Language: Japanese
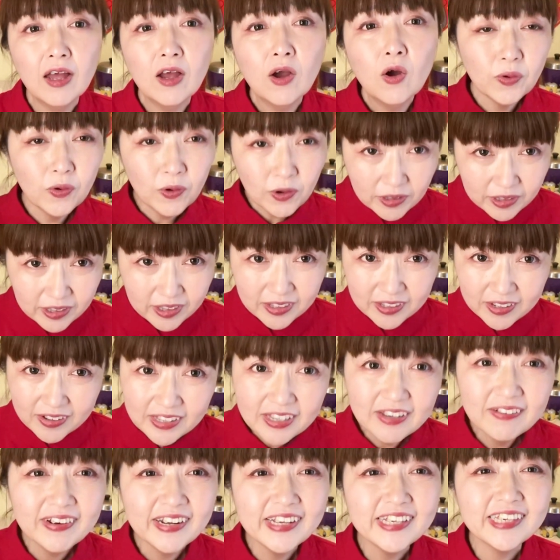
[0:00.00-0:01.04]
本当
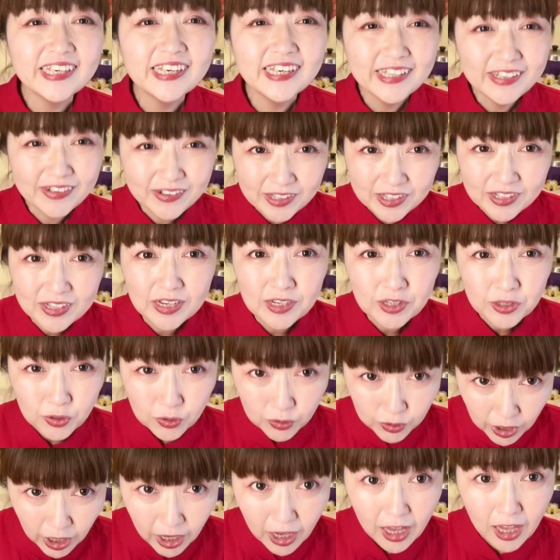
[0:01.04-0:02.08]
に嬉しいニュースですよ
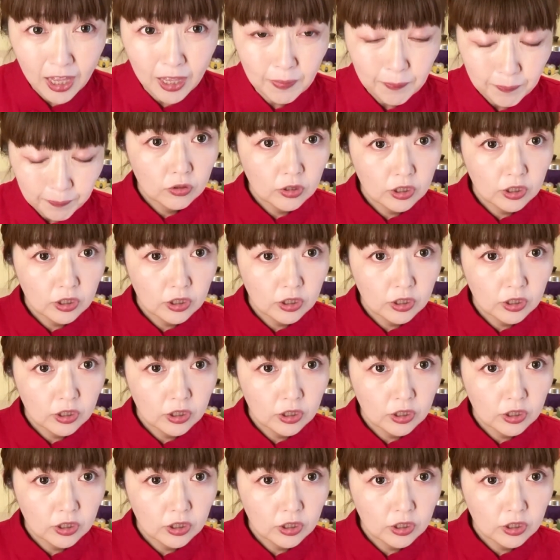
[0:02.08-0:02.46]
ね。